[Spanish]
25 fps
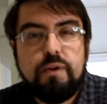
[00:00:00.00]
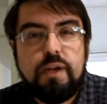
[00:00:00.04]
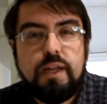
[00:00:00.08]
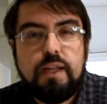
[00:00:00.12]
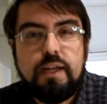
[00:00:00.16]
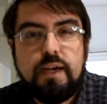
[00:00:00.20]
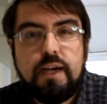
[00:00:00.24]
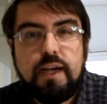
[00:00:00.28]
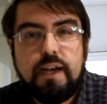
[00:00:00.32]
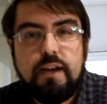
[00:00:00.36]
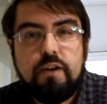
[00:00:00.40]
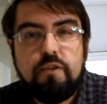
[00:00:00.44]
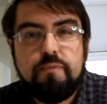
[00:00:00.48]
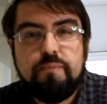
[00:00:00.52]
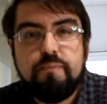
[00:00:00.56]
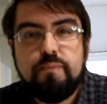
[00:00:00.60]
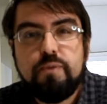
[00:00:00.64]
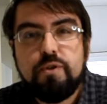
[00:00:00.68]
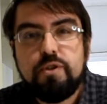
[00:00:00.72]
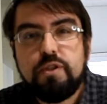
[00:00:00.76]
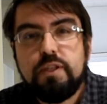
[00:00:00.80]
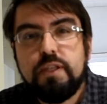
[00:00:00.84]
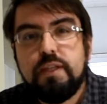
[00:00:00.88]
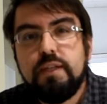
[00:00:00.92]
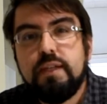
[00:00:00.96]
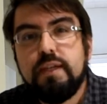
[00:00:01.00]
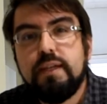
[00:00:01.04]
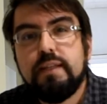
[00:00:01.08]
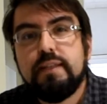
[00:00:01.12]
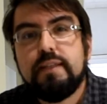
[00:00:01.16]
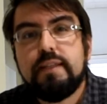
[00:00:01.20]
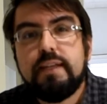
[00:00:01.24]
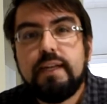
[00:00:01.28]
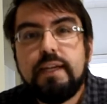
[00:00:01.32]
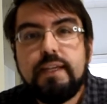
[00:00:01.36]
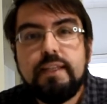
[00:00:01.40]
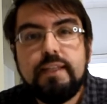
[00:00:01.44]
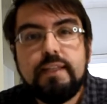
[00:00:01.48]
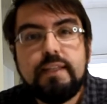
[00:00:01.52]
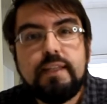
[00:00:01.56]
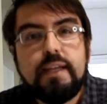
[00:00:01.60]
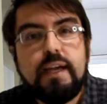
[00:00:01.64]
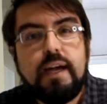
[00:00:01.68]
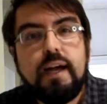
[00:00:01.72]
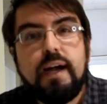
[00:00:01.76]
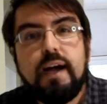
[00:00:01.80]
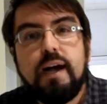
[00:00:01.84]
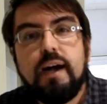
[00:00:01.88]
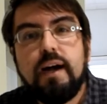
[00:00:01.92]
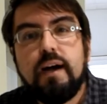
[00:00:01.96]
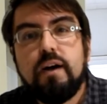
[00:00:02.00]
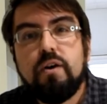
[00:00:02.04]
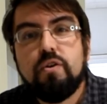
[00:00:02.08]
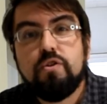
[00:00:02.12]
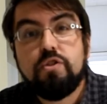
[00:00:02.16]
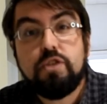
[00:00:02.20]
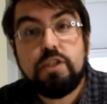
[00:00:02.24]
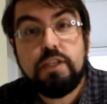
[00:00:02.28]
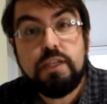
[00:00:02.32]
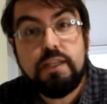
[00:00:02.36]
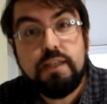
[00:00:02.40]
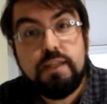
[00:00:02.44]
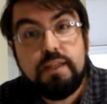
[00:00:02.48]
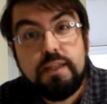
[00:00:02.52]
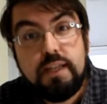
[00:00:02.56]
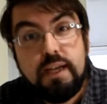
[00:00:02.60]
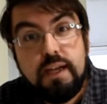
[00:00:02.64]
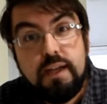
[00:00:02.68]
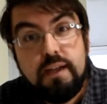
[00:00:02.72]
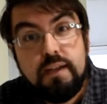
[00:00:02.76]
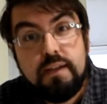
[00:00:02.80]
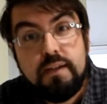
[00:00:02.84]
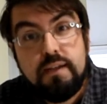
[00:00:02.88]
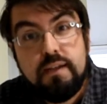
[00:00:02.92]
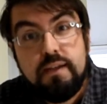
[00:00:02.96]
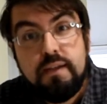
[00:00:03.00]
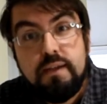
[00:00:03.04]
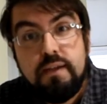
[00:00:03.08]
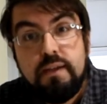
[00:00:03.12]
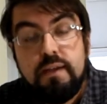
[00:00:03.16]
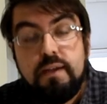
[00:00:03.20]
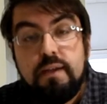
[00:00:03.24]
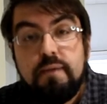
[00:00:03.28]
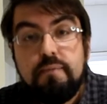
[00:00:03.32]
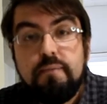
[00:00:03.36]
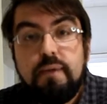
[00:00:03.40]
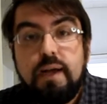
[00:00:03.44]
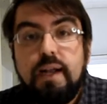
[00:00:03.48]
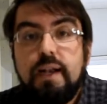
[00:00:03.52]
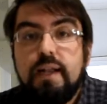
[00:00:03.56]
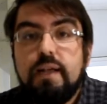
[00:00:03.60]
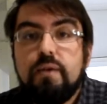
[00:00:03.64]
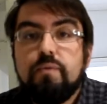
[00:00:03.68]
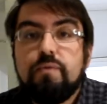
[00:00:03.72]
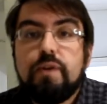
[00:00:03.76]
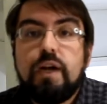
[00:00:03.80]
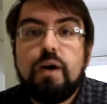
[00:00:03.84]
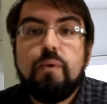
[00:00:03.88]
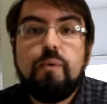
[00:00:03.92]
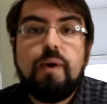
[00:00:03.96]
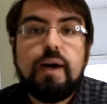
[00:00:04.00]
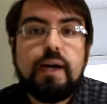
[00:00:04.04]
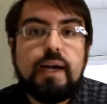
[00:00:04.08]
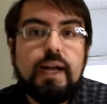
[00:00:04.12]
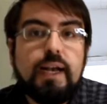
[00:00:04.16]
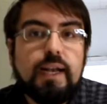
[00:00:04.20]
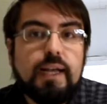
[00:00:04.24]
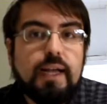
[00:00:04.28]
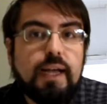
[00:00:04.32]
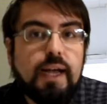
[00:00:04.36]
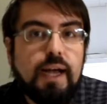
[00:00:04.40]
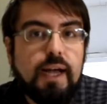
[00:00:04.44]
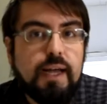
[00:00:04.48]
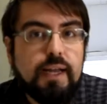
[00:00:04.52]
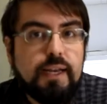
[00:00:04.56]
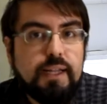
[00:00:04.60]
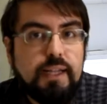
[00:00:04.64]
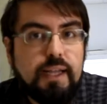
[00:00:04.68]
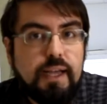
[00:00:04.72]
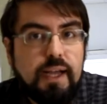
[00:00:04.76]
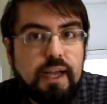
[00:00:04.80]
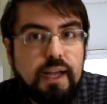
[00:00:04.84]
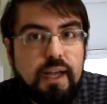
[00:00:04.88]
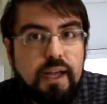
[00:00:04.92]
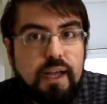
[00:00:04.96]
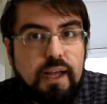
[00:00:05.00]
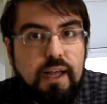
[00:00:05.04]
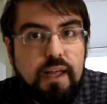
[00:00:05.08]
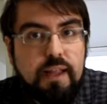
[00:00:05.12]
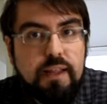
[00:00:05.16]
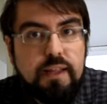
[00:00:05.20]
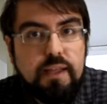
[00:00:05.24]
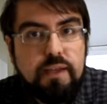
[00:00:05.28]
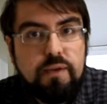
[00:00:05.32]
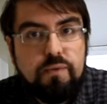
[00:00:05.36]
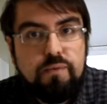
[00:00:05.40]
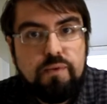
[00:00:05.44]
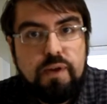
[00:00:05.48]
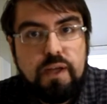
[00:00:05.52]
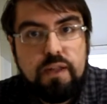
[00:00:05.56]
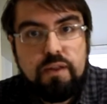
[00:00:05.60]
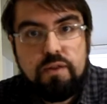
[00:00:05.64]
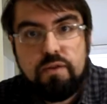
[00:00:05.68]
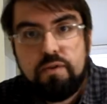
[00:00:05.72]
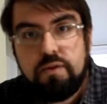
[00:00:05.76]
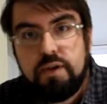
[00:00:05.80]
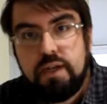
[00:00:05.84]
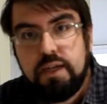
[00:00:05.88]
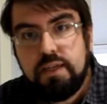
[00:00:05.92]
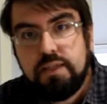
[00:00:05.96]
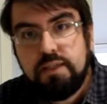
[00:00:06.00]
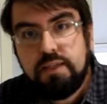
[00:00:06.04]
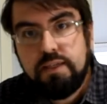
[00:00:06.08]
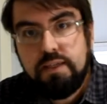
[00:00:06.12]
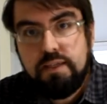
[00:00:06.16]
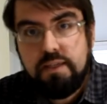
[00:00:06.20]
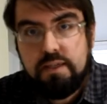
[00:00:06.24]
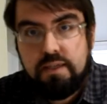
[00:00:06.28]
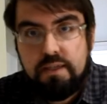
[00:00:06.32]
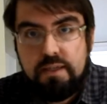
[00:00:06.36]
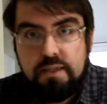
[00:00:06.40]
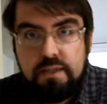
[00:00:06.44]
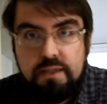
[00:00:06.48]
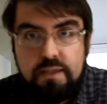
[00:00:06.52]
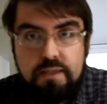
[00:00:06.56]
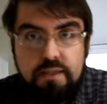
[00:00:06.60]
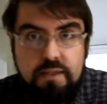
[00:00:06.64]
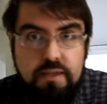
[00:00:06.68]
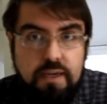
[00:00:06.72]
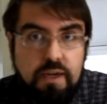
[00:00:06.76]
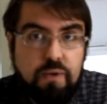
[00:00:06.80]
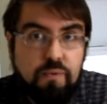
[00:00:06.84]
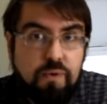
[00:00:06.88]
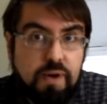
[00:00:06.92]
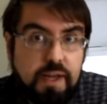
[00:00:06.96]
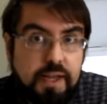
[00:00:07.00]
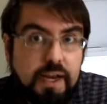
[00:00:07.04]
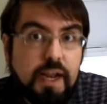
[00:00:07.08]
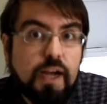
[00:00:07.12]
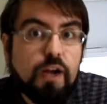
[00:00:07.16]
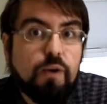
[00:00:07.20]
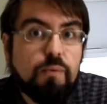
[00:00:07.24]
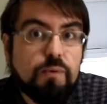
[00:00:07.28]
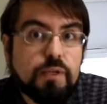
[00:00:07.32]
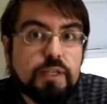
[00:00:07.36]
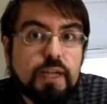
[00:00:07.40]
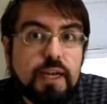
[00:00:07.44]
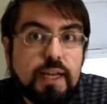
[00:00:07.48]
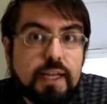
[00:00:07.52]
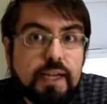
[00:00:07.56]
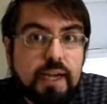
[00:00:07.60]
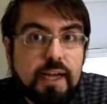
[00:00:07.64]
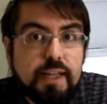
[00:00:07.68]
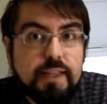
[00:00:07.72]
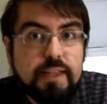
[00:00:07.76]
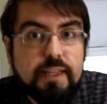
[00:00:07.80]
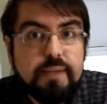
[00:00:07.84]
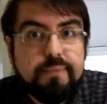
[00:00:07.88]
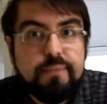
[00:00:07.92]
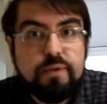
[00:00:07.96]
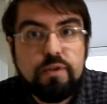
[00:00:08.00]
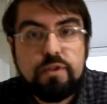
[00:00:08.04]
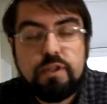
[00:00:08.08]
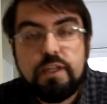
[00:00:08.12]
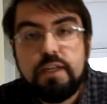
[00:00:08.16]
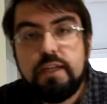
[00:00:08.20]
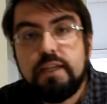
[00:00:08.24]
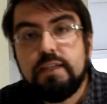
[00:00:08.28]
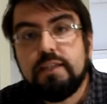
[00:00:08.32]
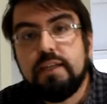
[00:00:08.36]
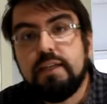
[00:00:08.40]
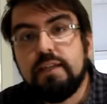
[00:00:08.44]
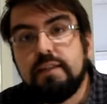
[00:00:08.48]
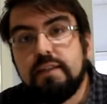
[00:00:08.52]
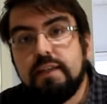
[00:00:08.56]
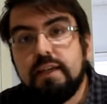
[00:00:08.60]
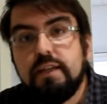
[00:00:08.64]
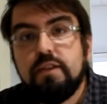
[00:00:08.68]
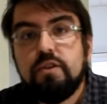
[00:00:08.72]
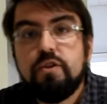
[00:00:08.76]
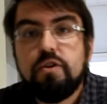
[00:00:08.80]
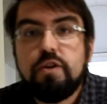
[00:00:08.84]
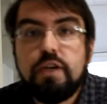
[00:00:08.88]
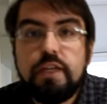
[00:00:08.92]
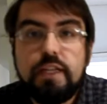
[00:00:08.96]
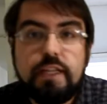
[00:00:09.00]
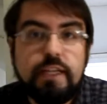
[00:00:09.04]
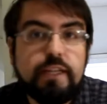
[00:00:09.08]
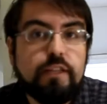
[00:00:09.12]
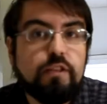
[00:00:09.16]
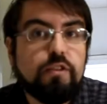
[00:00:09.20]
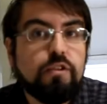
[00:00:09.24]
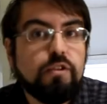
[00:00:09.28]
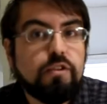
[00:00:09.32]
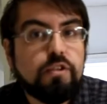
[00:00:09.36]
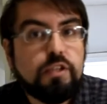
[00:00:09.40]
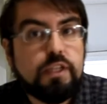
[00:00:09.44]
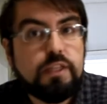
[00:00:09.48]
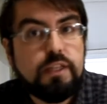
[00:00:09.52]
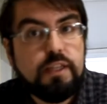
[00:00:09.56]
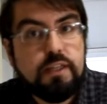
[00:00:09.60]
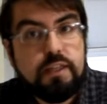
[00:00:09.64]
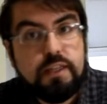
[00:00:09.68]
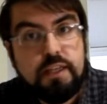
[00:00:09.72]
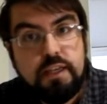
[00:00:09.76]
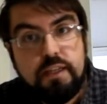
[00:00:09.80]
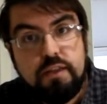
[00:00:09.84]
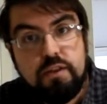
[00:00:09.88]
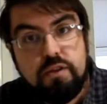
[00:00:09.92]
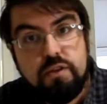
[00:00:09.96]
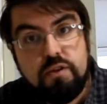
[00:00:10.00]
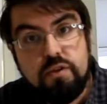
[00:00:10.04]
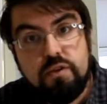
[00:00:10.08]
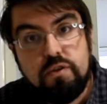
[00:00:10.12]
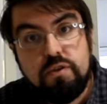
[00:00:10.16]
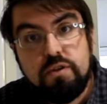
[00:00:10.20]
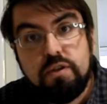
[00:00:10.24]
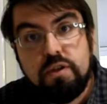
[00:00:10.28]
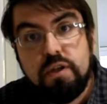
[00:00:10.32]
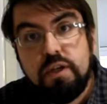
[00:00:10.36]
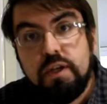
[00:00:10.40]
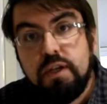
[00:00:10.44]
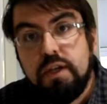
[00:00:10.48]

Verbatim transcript: Lanzarón, pues tiene 30, 80, ¿vale? Un agua calcárea de una zona así regulera como es Alicante, pues tiene 600, 500, 700